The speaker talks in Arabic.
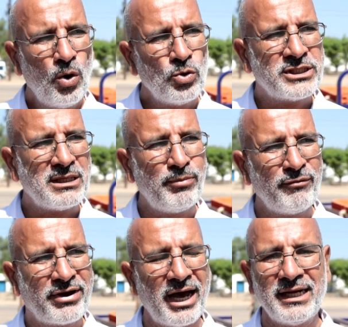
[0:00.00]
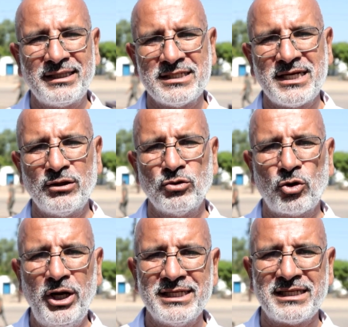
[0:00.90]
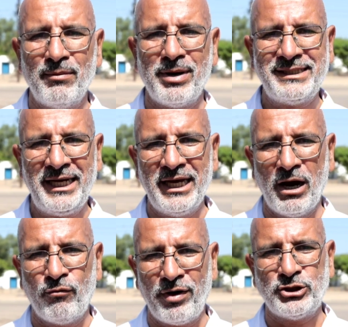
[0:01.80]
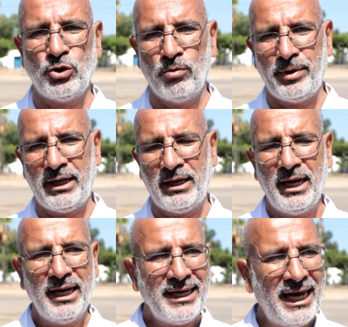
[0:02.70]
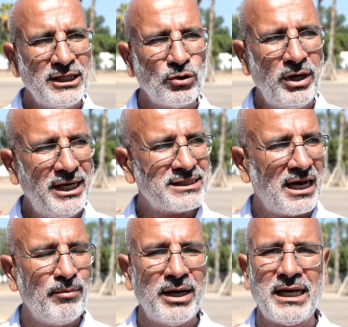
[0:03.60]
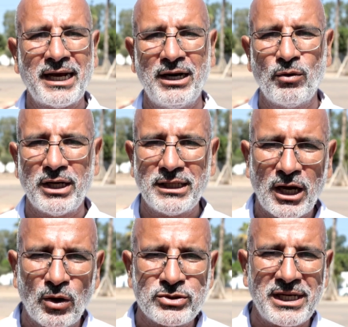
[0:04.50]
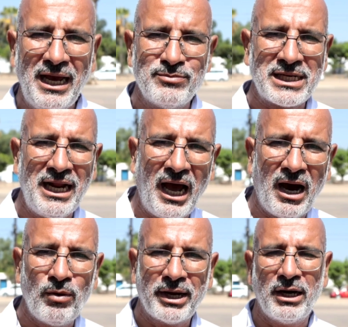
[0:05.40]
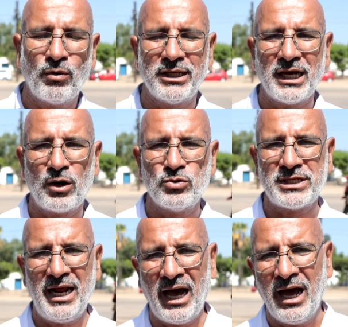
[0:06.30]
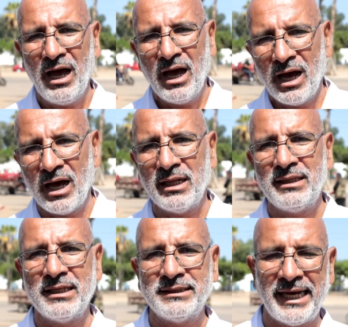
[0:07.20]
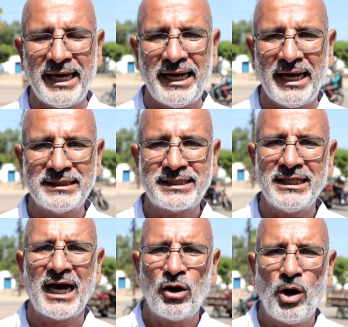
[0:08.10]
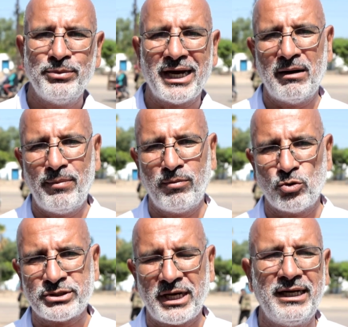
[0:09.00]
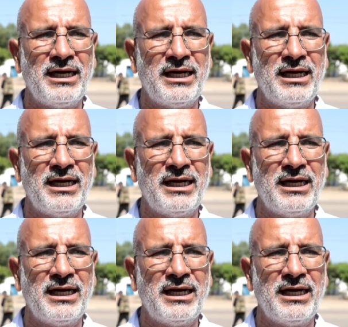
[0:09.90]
وتسبب في كارثه زادوا دوك العصابات حياو في هاد يومين يعني دوك العصابات اللي كانوا كيدخلوا سلعه بسلعه واللي كانوا كيدخلوا سلعه آه، ديريكت كيدخلوها من ذاك الباب الوسطاني